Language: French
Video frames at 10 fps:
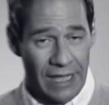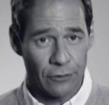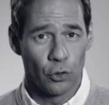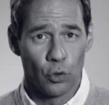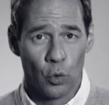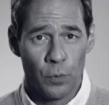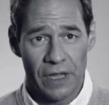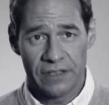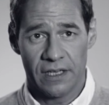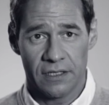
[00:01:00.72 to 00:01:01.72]
quatre
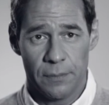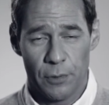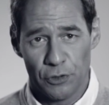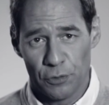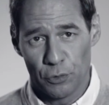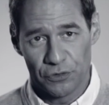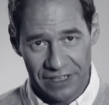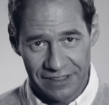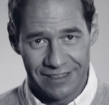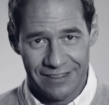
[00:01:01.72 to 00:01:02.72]
groupes, interdépendants pour
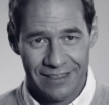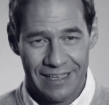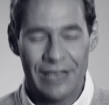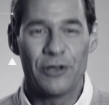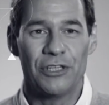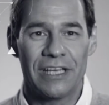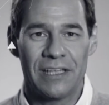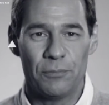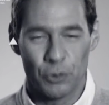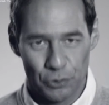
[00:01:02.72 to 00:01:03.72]
certains et
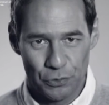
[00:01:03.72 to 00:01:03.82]
connectés pour